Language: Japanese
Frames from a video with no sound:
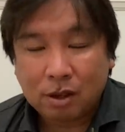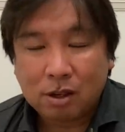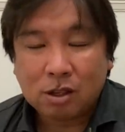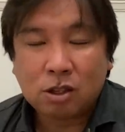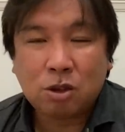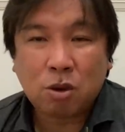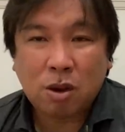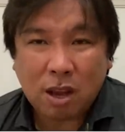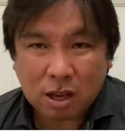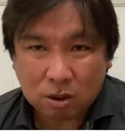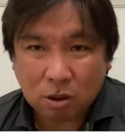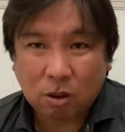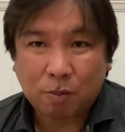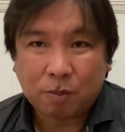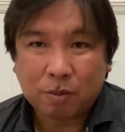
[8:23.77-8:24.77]

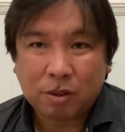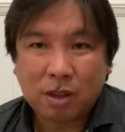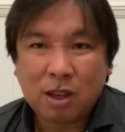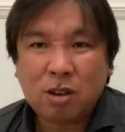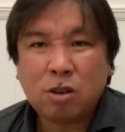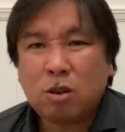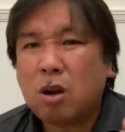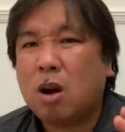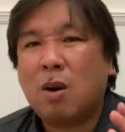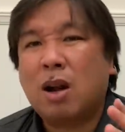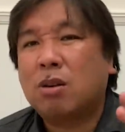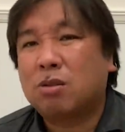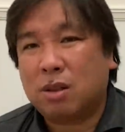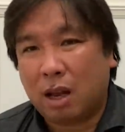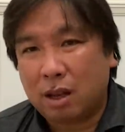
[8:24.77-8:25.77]
ストレート、行くのは
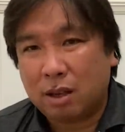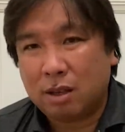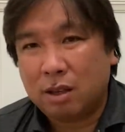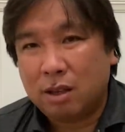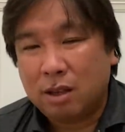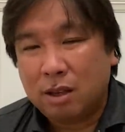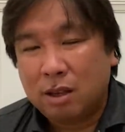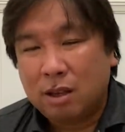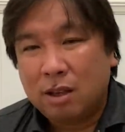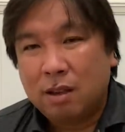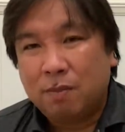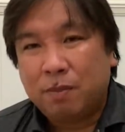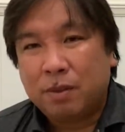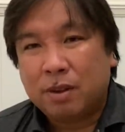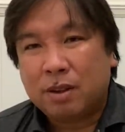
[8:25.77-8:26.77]
悪くない。
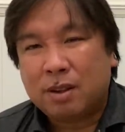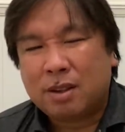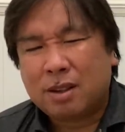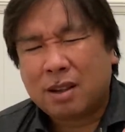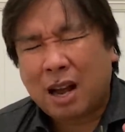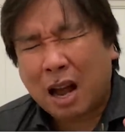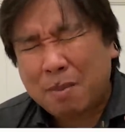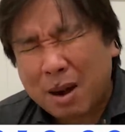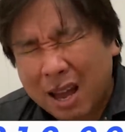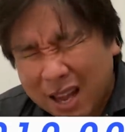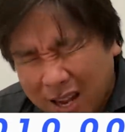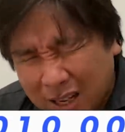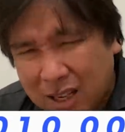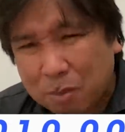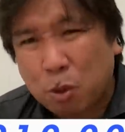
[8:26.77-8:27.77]
構え
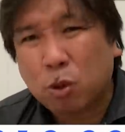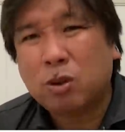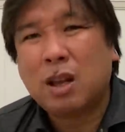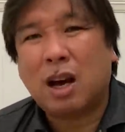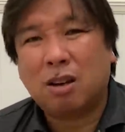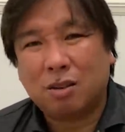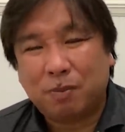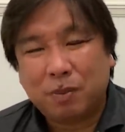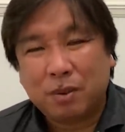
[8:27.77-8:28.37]
方問題ある。